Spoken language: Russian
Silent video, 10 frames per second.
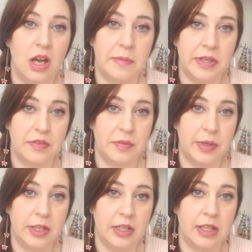Обратите
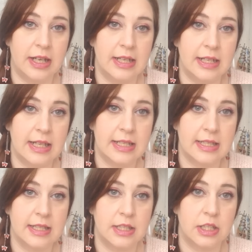внимание на
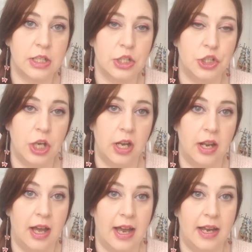Essence
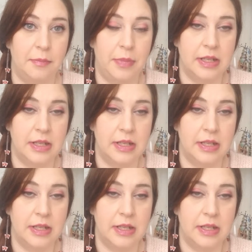Gel Eye